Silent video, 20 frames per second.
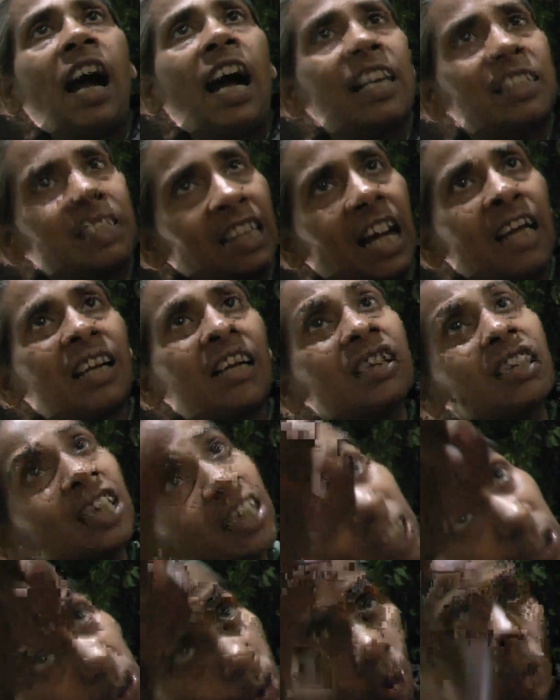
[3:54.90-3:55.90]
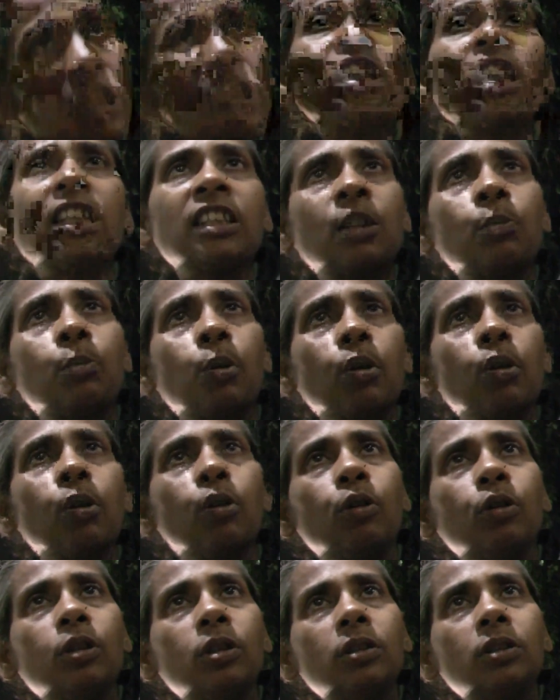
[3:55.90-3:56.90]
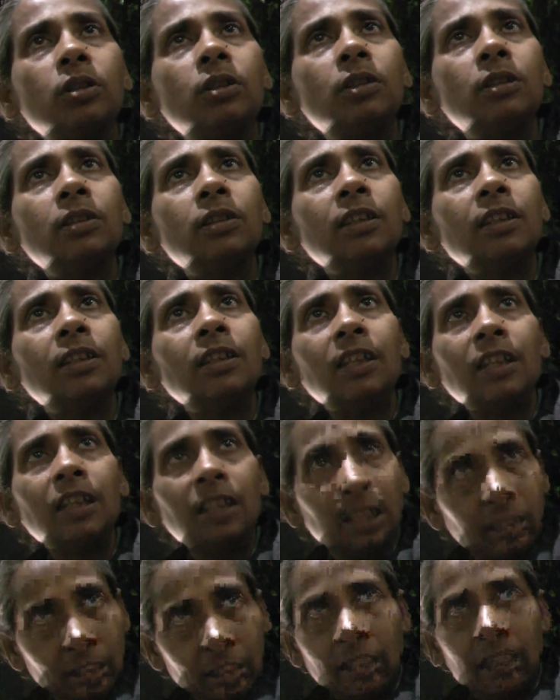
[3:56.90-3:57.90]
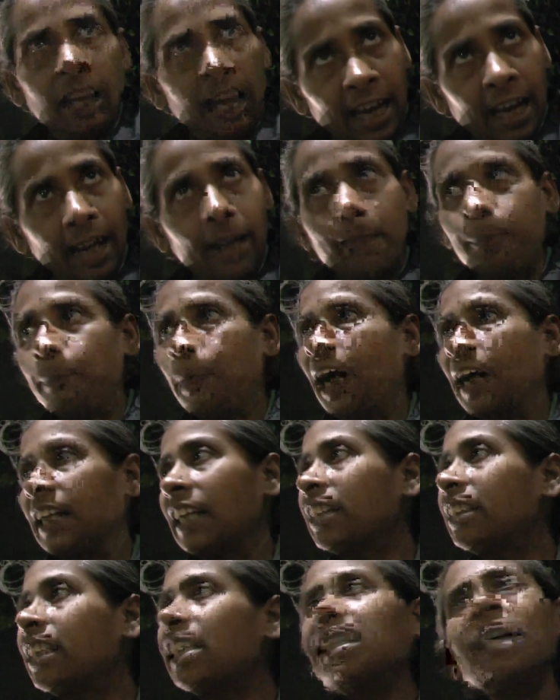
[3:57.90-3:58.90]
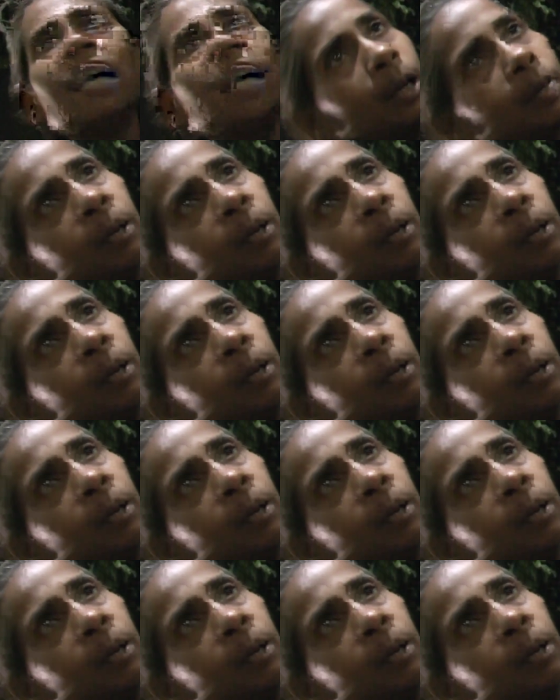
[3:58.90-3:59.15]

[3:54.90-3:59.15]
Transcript: আর চার হাজারে চল্লিশ হাজার বললো হ্যাঁ বাইরের দেশে